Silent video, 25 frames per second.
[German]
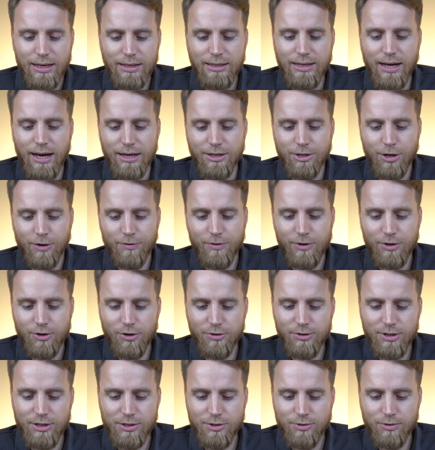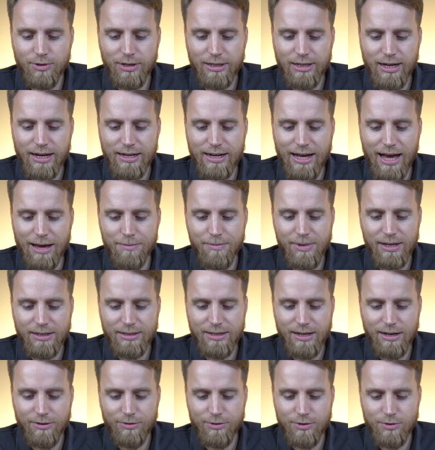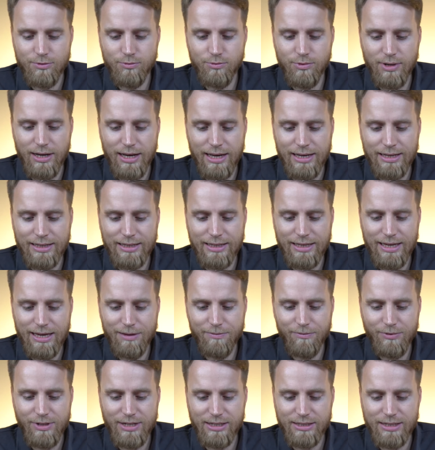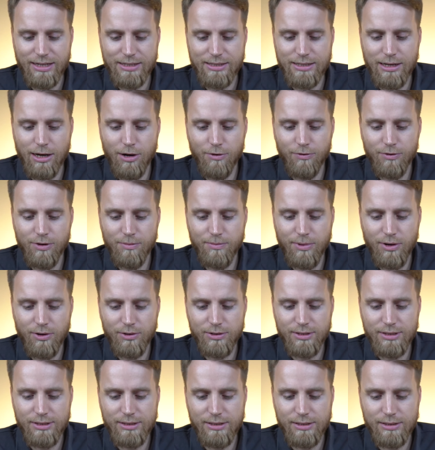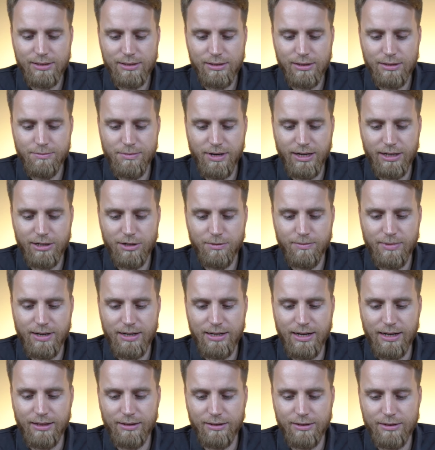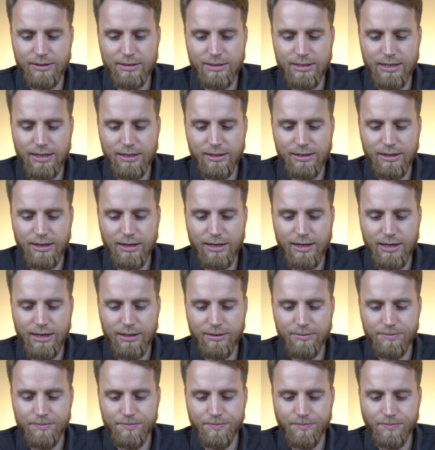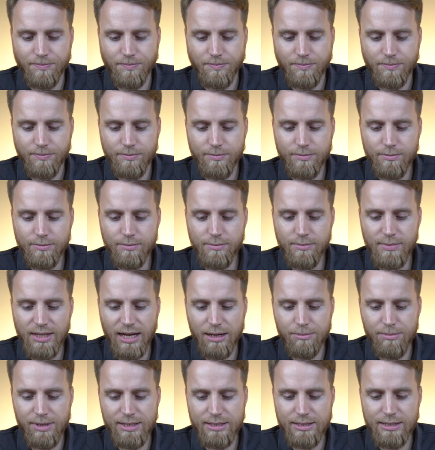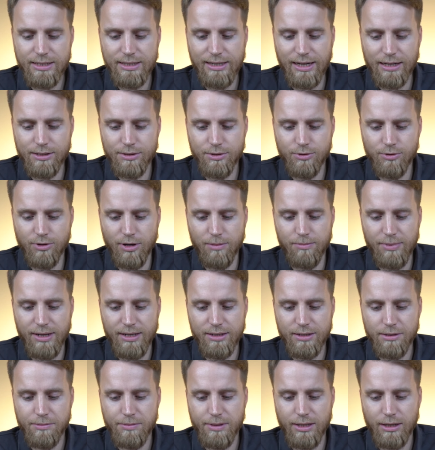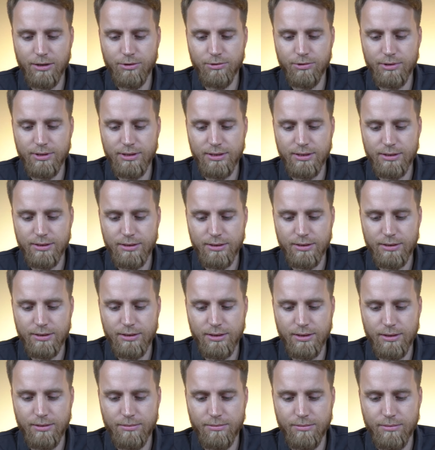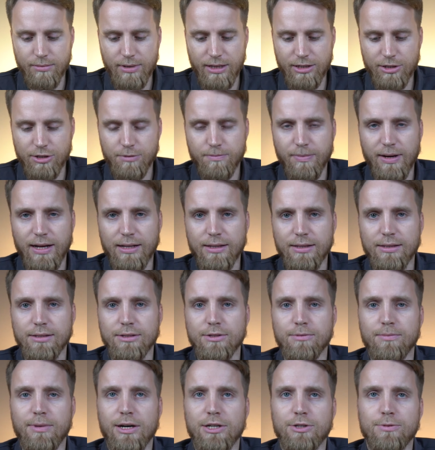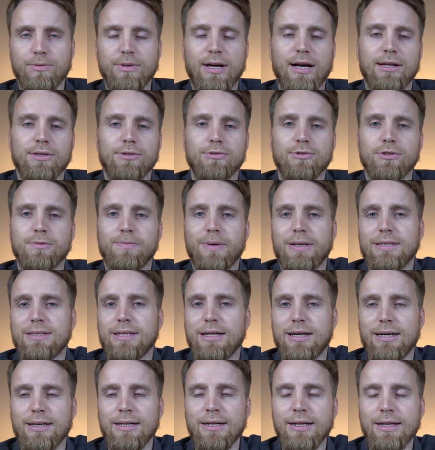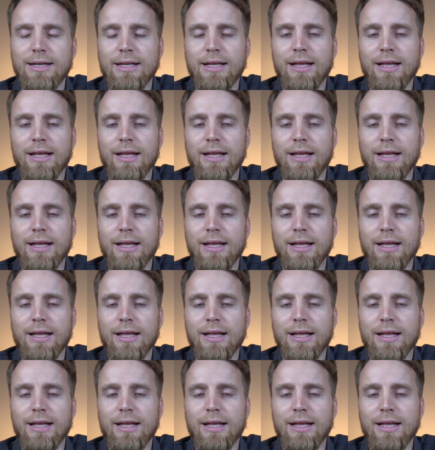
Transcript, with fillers: Ja, ich hoffe, ich konnte euch so einen kleinen Einblick dazu äh, geben, wie das Ganze aufgebaut ist. Ich mache hier nochmal eine andere Szene rein, damit es nicht ganz so doll blendet im Hintergrund. Ähm, entspannen zum Beispiel, ja, so ist besser.